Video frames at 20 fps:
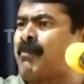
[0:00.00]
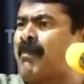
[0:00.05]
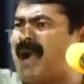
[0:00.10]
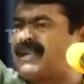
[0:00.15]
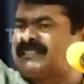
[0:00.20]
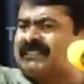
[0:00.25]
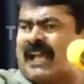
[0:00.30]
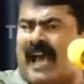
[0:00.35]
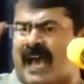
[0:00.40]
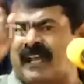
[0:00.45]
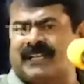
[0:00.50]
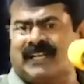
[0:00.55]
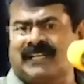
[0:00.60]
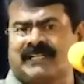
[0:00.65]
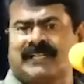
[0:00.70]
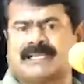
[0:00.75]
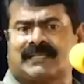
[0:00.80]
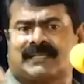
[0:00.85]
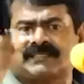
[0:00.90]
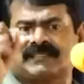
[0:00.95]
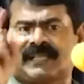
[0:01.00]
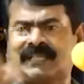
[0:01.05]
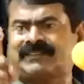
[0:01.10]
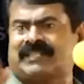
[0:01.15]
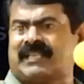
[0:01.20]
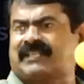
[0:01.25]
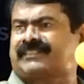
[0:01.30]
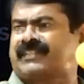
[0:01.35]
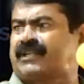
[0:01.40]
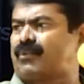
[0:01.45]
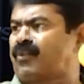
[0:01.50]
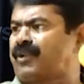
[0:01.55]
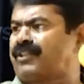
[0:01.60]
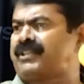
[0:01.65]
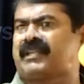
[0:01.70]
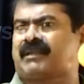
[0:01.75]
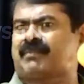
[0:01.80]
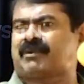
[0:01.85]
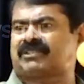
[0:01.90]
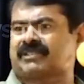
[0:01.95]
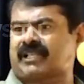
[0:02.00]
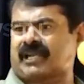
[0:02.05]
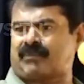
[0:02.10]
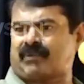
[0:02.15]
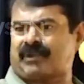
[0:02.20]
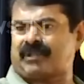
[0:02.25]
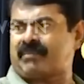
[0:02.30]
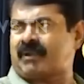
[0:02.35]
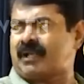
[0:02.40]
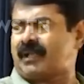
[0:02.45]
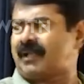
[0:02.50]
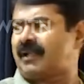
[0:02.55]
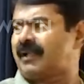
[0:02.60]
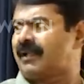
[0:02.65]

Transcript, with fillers: மாட்டார்கள் என்ற சத்தியத்தை உறுதியை நமக்கு தர முடியுமா